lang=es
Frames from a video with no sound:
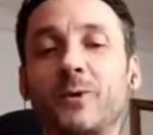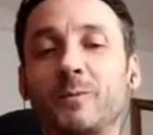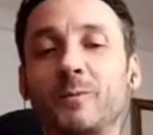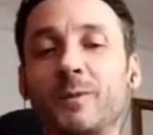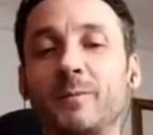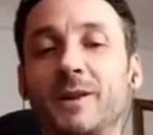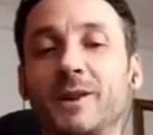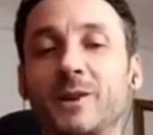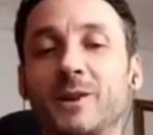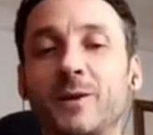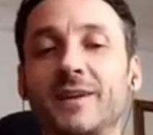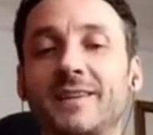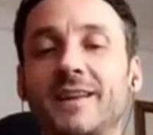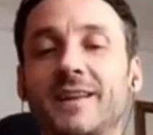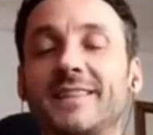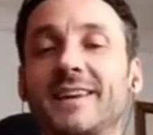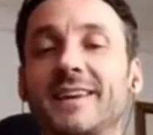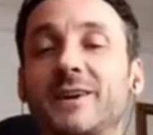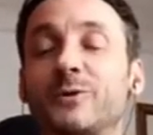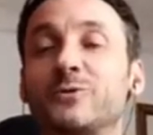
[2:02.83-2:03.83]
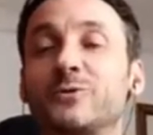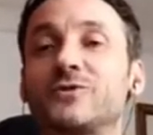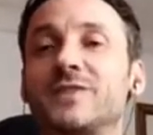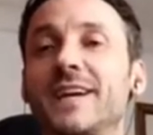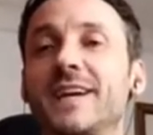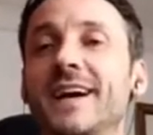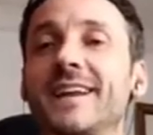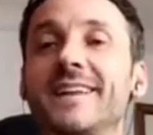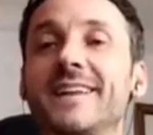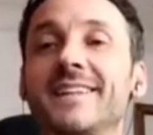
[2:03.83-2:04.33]
por un momento bastante
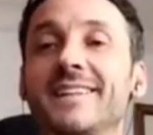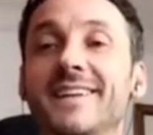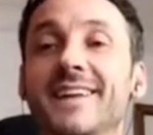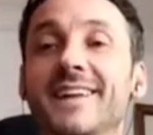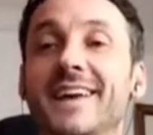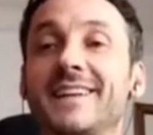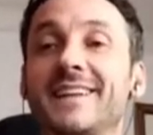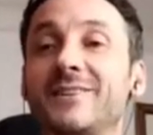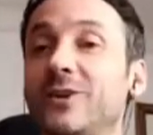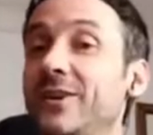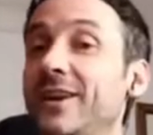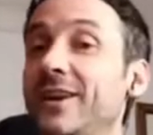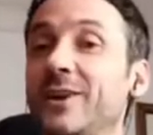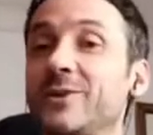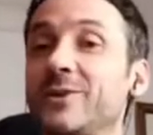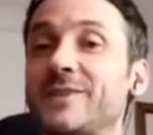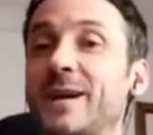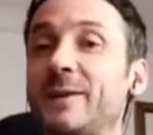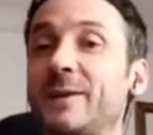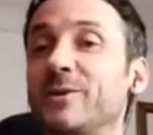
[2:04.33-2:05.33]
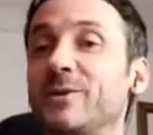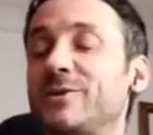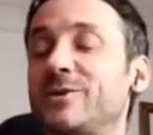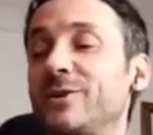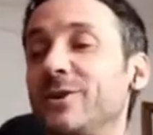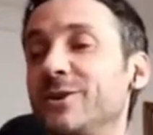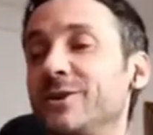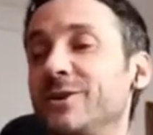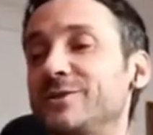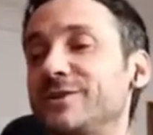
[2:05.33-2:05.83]
crucial de la historia, lo sabemos
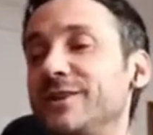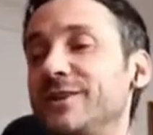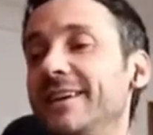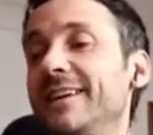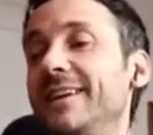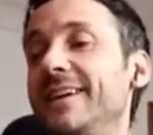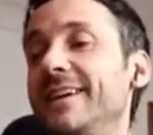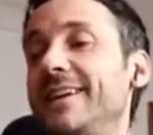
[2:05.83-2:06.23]
todos,